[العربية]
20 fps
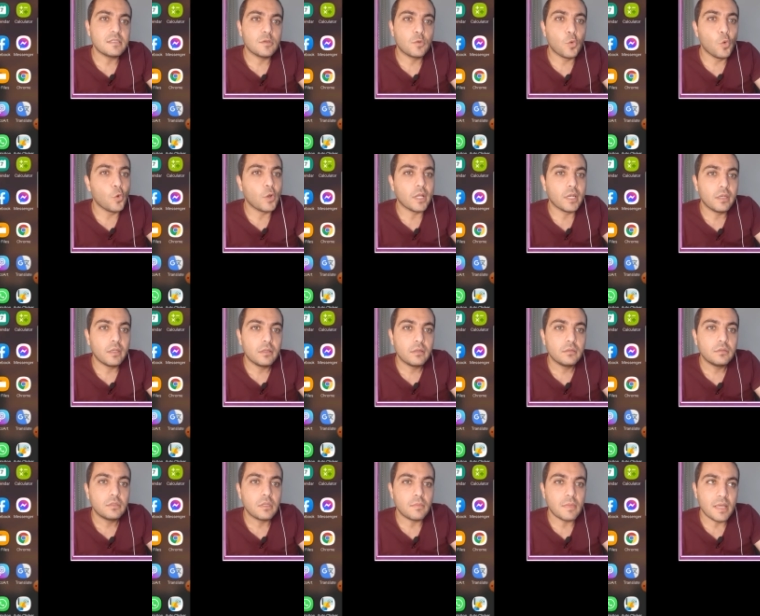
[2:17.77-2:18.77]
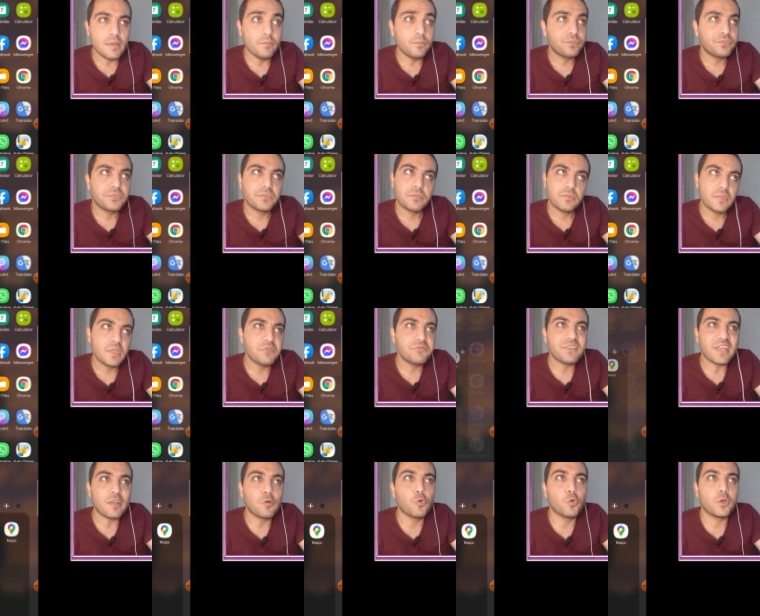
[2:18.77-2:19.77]
جوجل تمام
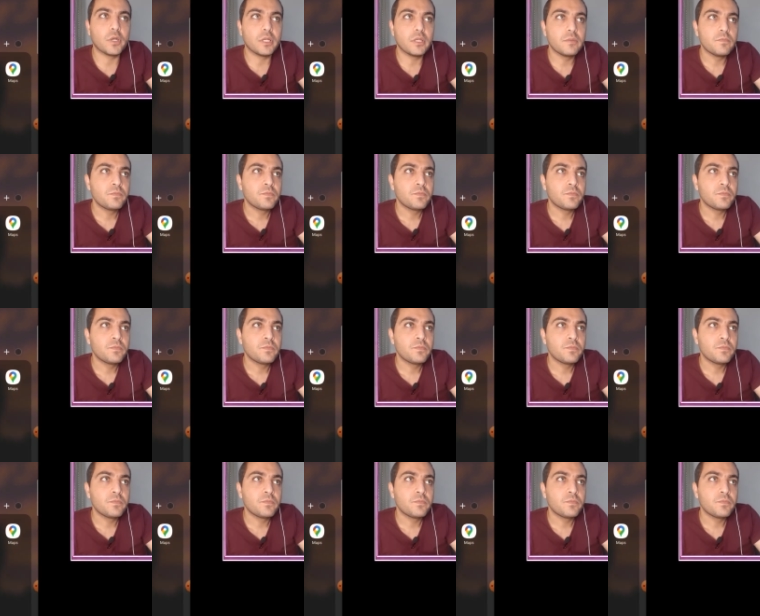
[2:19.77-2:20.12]
نفتح جوجل